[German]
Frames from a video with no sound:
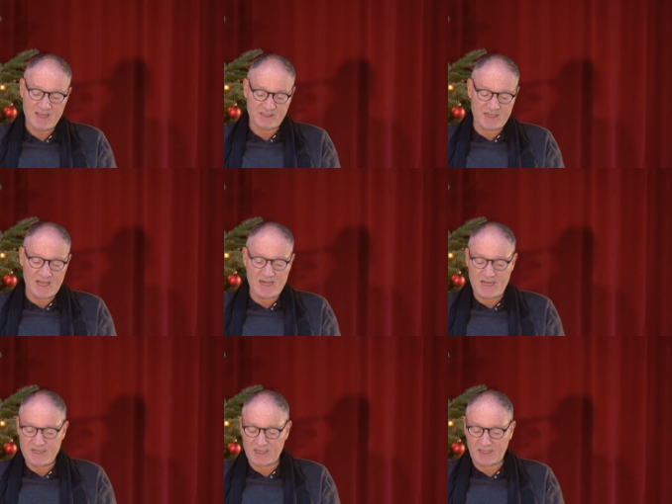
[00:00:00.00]
sein
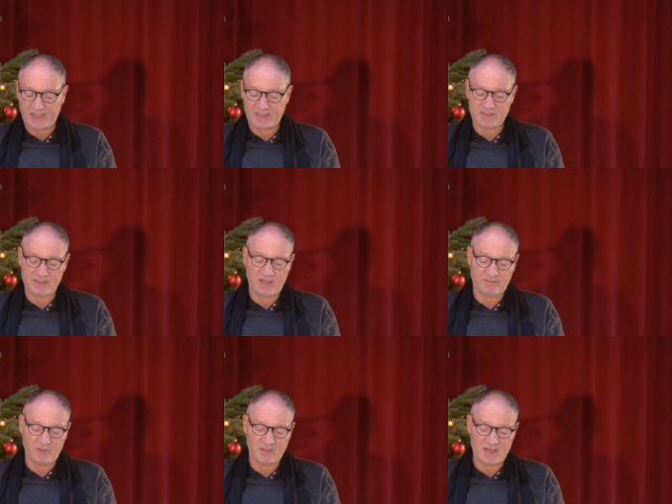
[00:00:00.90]
alleiniger
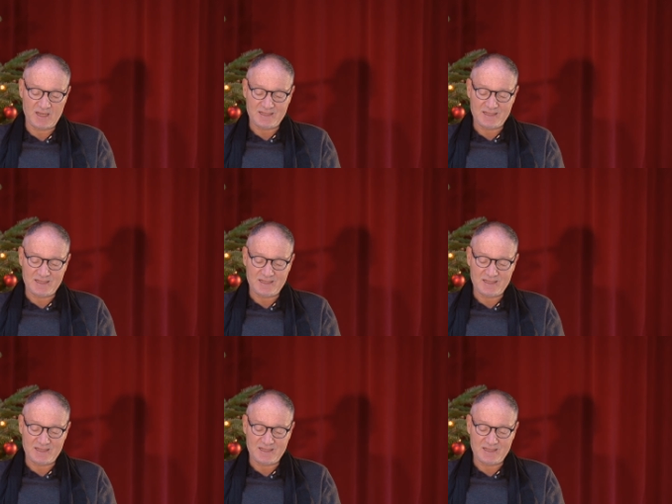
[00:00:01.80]
Rechtsnachfolger,